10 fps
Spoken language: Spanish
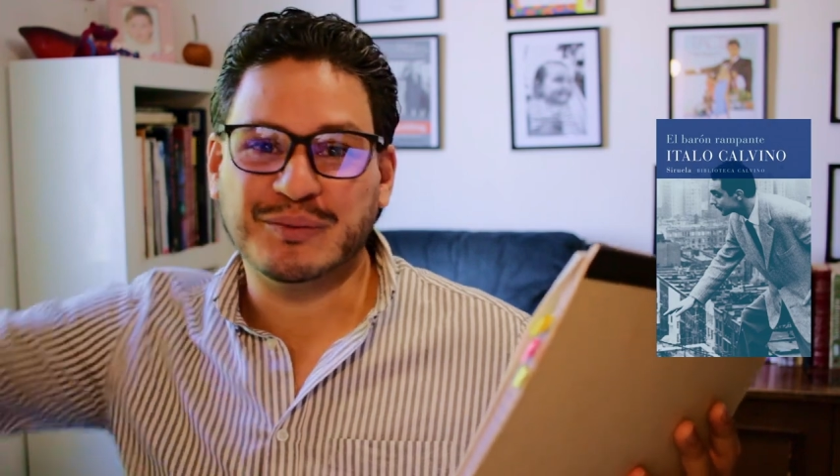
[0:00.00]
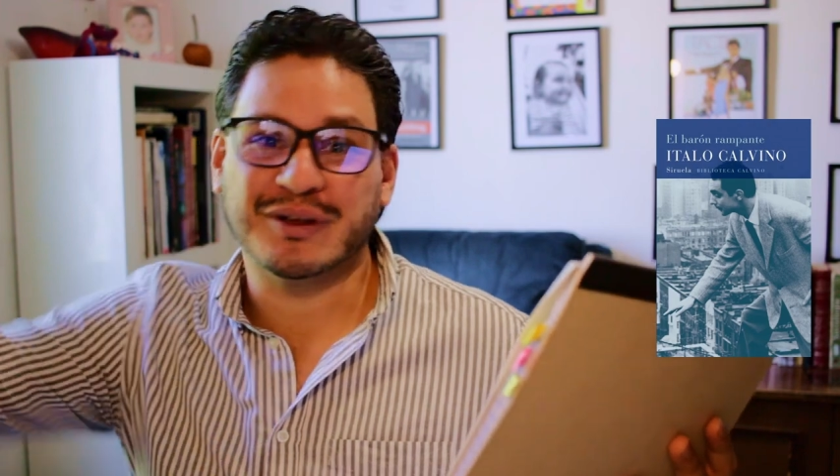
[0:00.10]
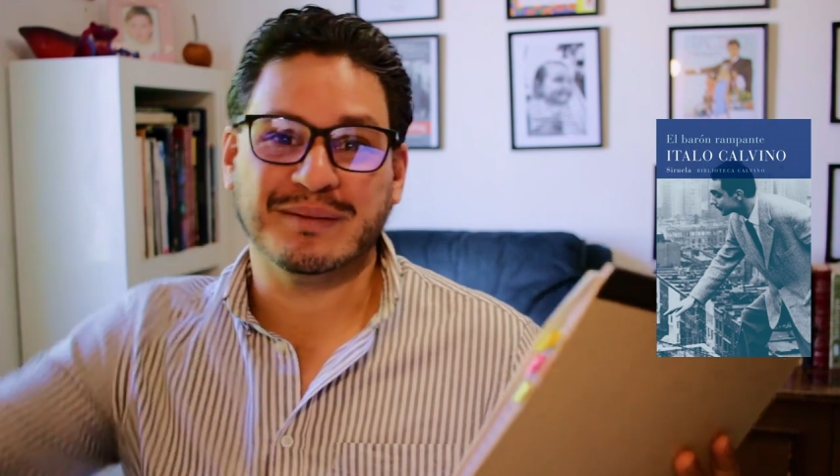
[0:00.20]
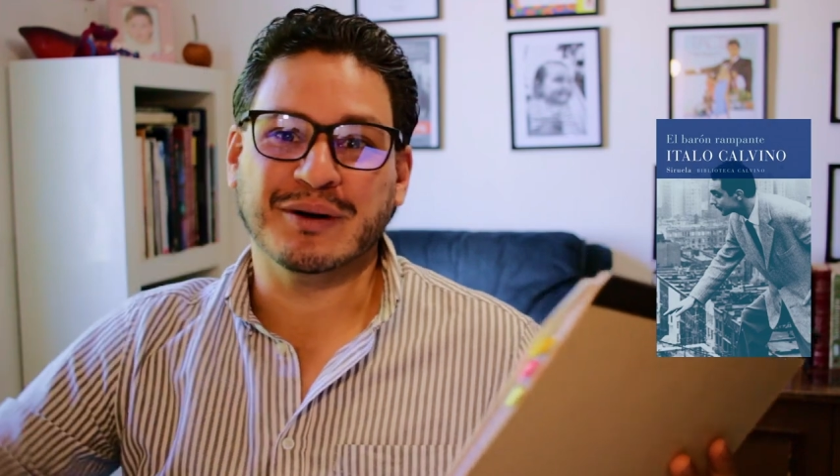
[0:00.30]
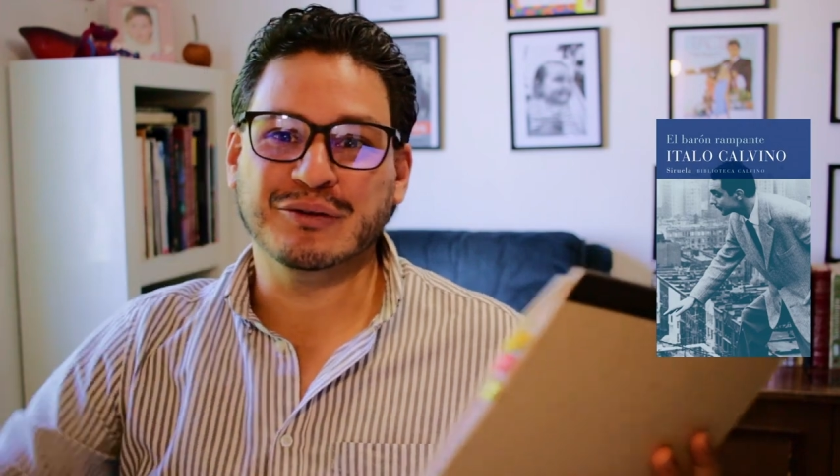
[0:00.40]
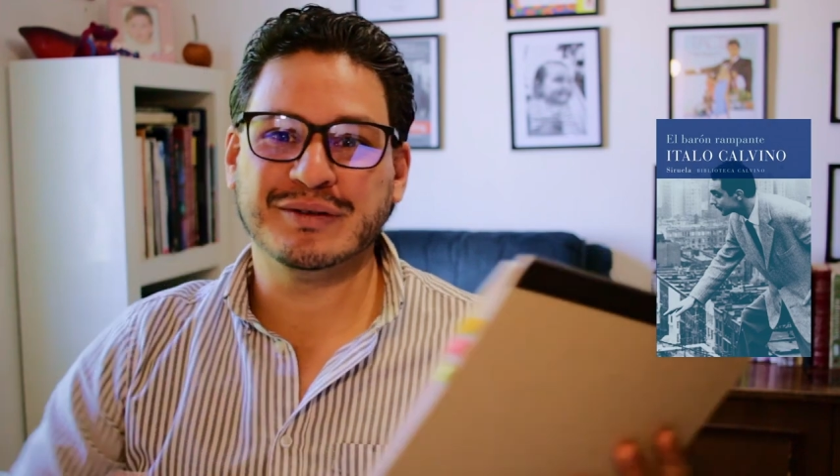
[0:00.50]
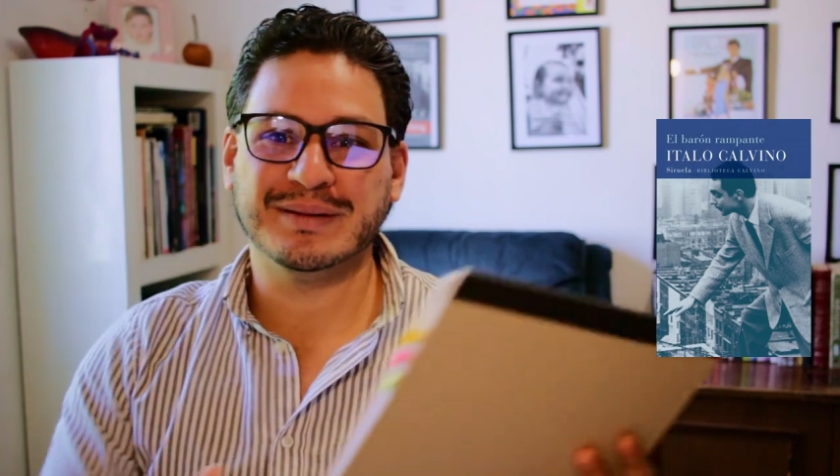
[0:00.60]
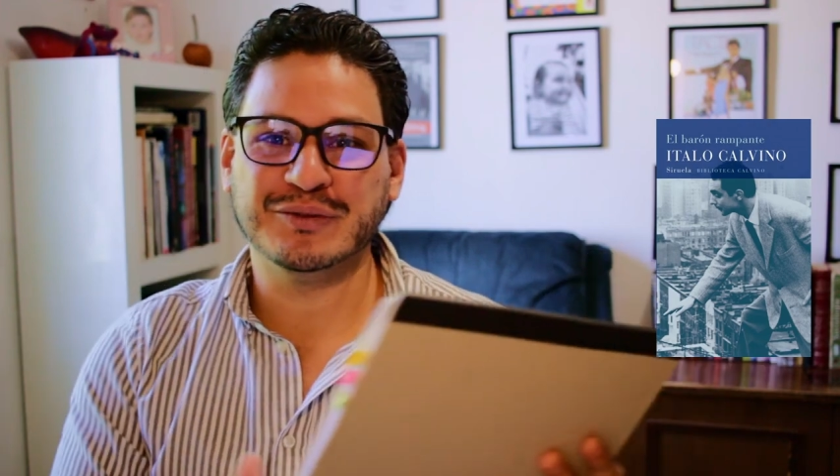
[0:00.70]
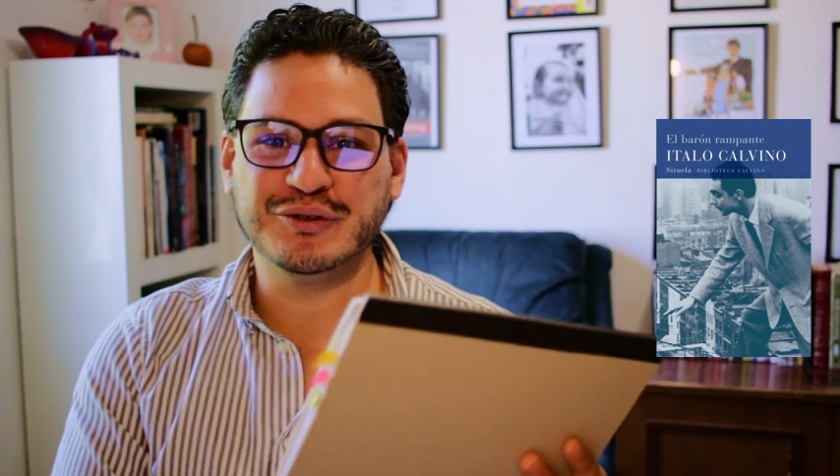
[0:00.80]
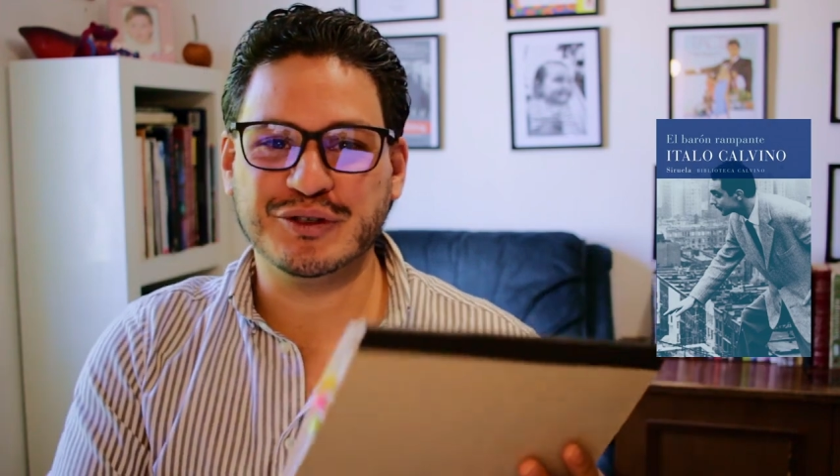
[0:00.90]
porque me gusta
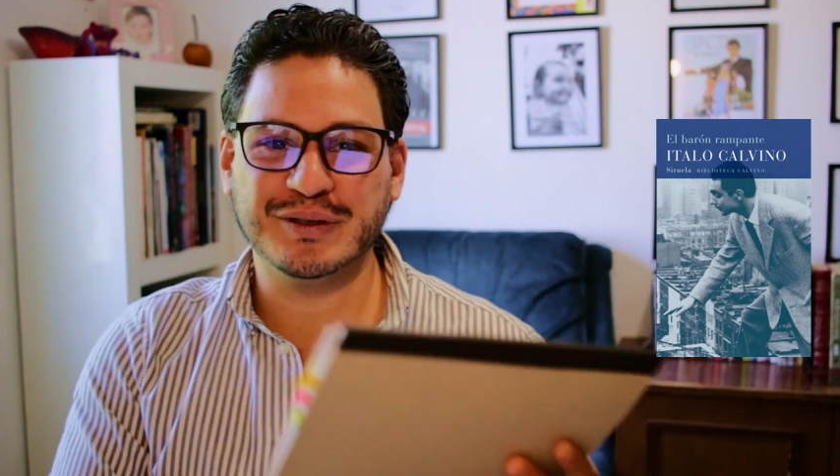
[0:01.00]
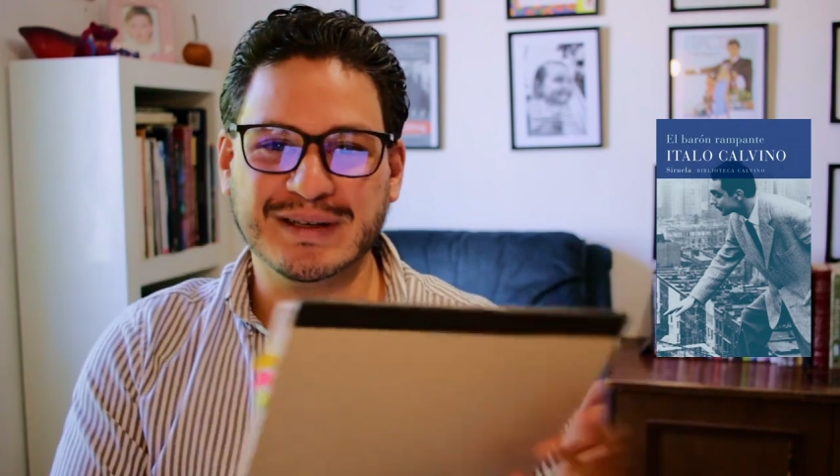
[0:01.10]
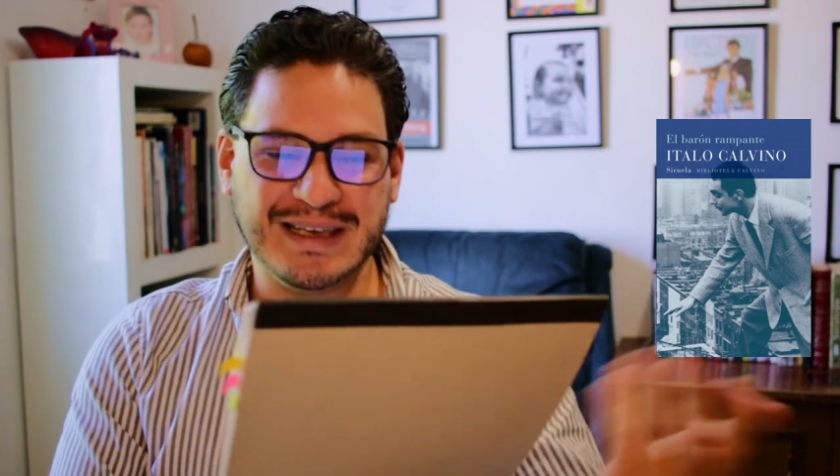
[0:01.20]
mucho